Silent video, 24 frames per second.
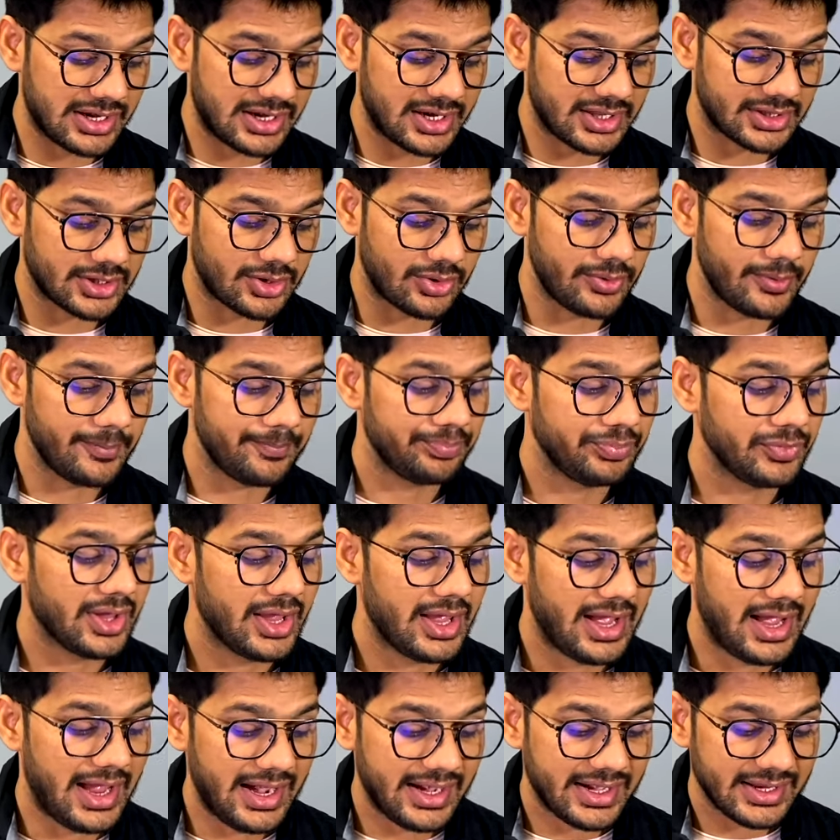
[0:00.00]
लेता हूँ
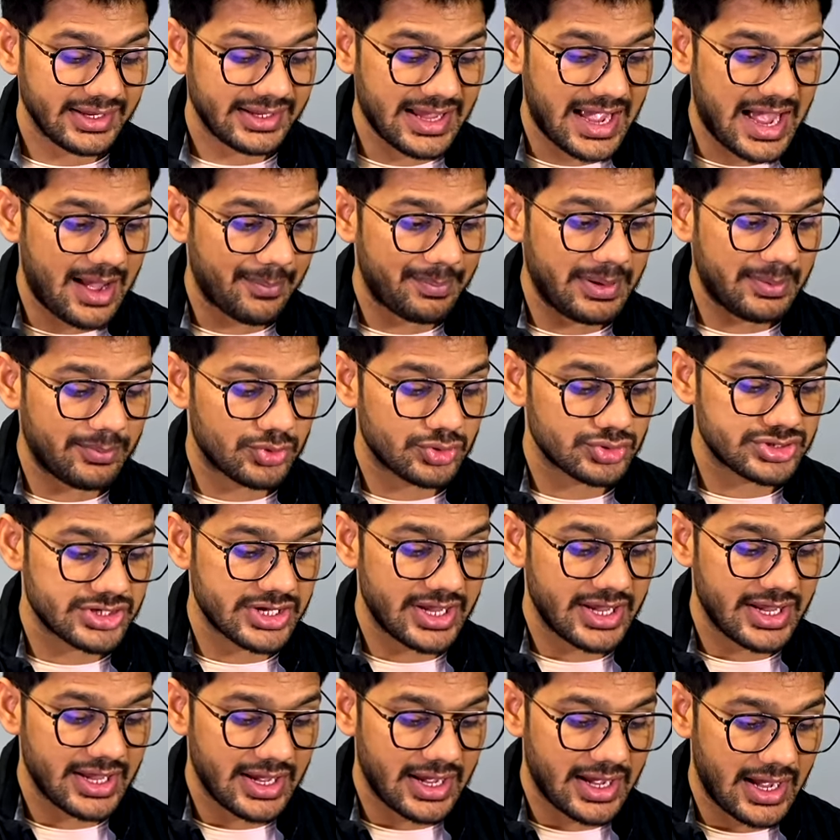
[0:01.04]
एंड यहाँ पे मुझे
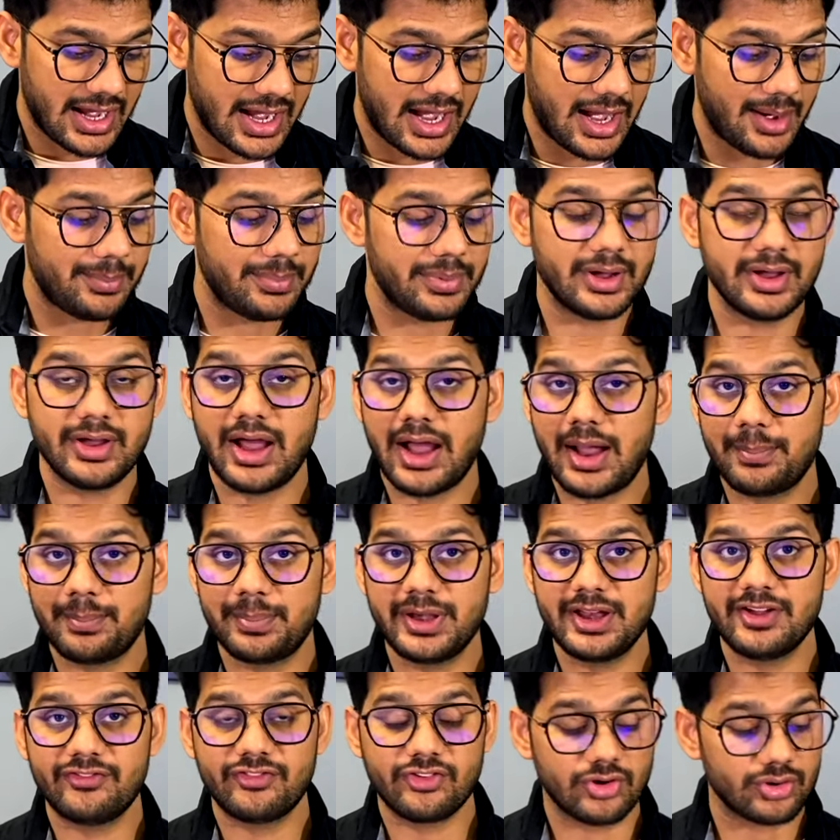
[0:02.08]
अब
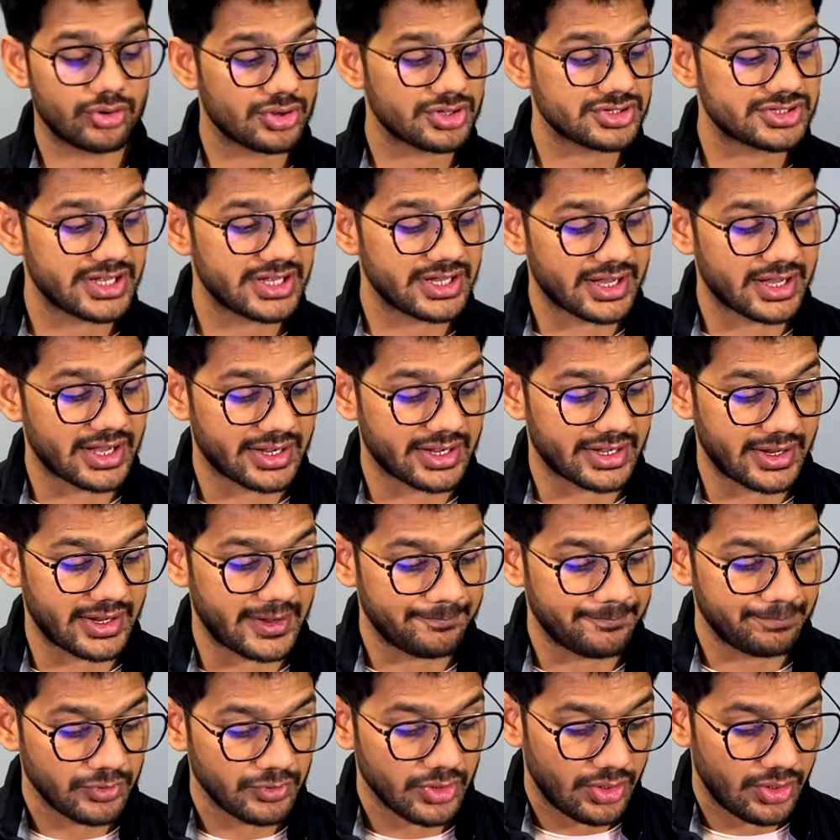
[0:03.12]
अपने फोटो सिंग करने
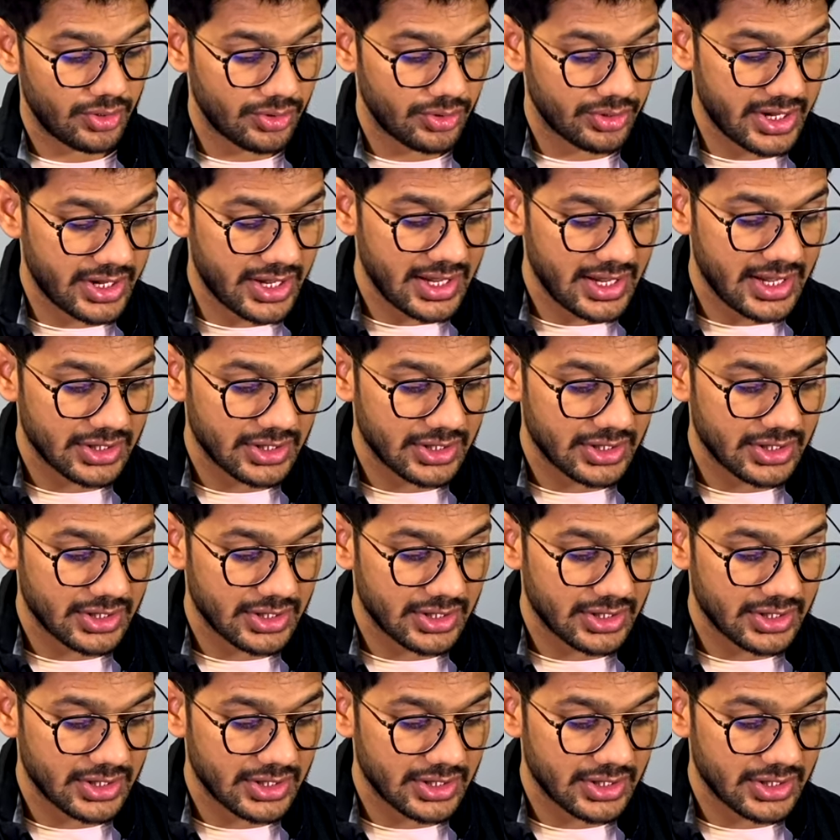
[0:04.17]
हैं ओके